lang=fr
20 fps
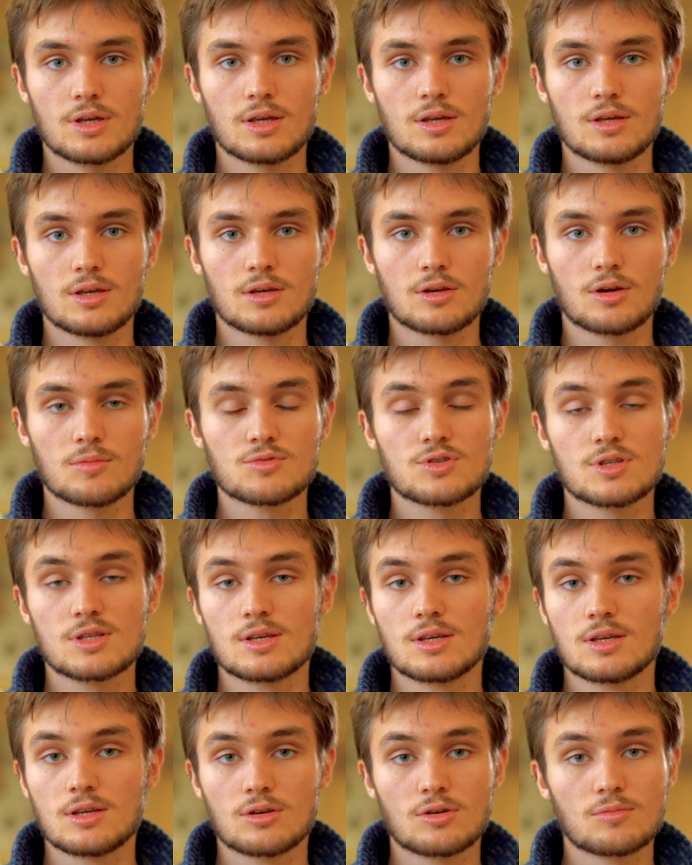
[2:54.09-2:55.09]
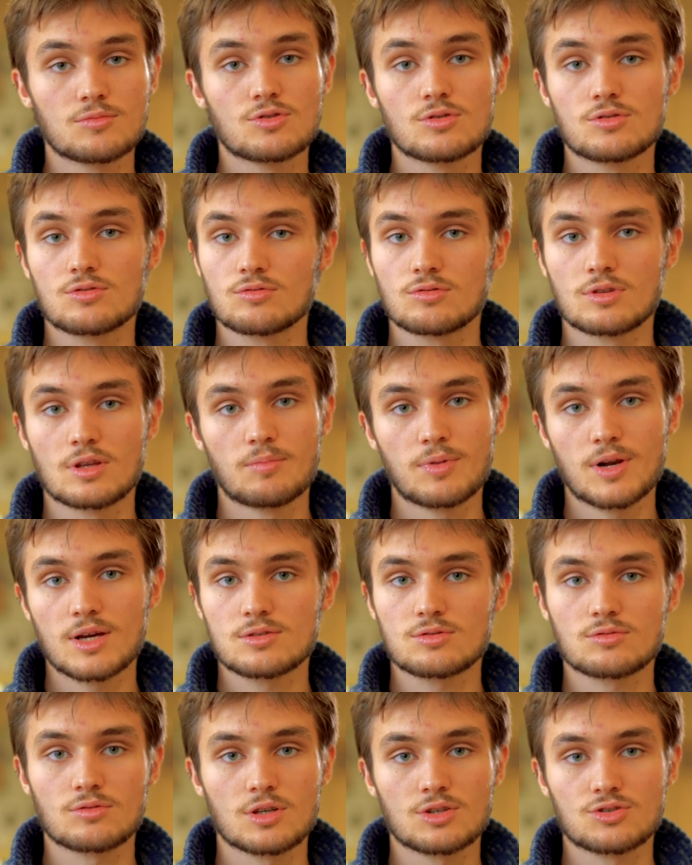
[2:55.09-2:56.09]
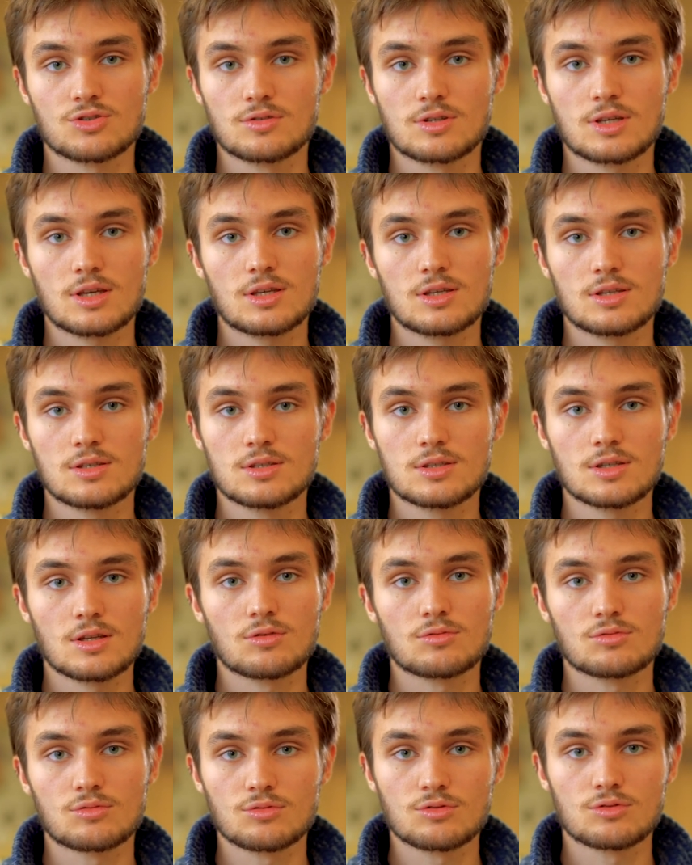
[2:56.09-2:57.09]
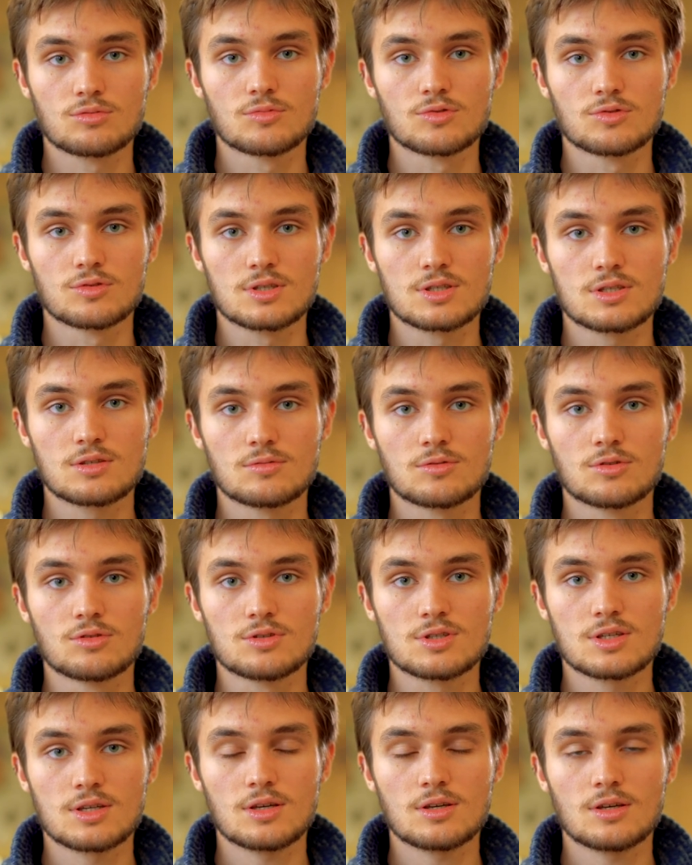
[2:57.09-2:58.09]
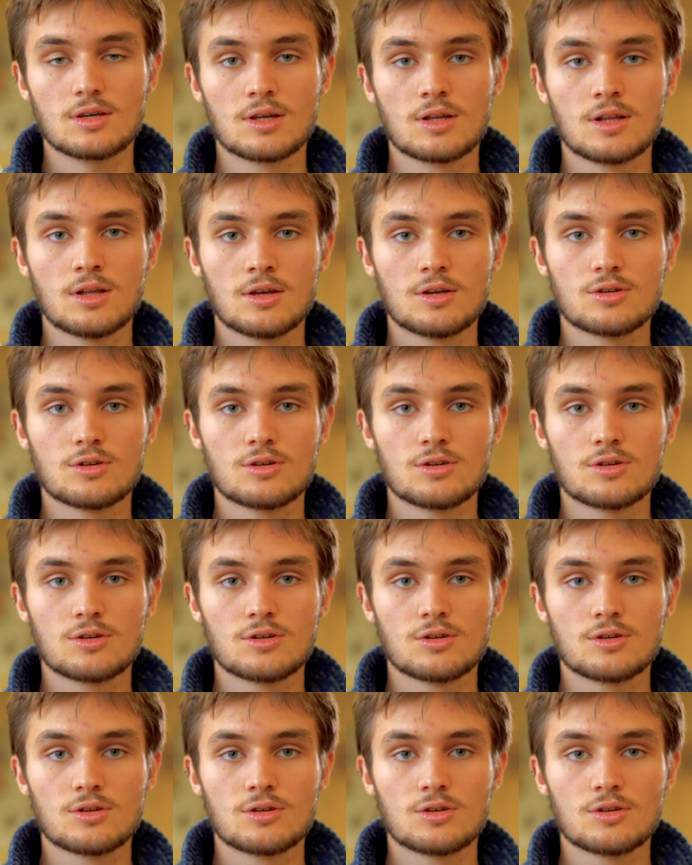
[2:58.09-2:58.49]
Et comme, comme ce sont des places contingentées qui tiendront compte de mon dossier,